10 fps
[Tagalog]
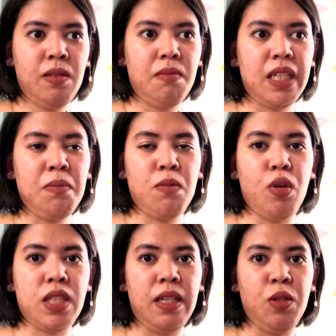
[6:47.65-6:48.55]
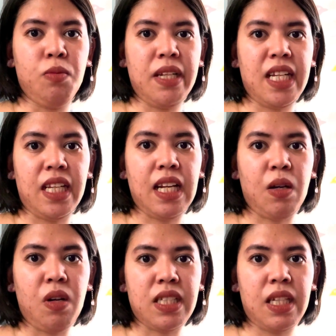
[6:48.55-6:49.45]
maging mossy human na rin
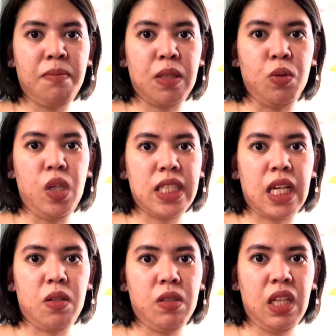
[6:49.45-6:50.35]
ako kasi madudulas ako.